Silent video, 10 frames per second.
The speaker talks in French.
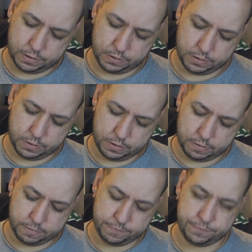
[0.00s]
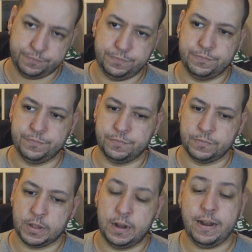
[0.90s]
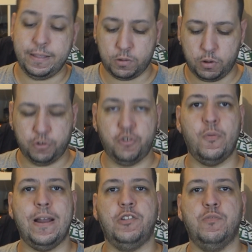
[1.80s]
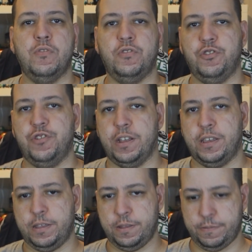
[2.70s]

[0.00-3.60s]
Euh, L'étrange Noël de Monsieur Jack.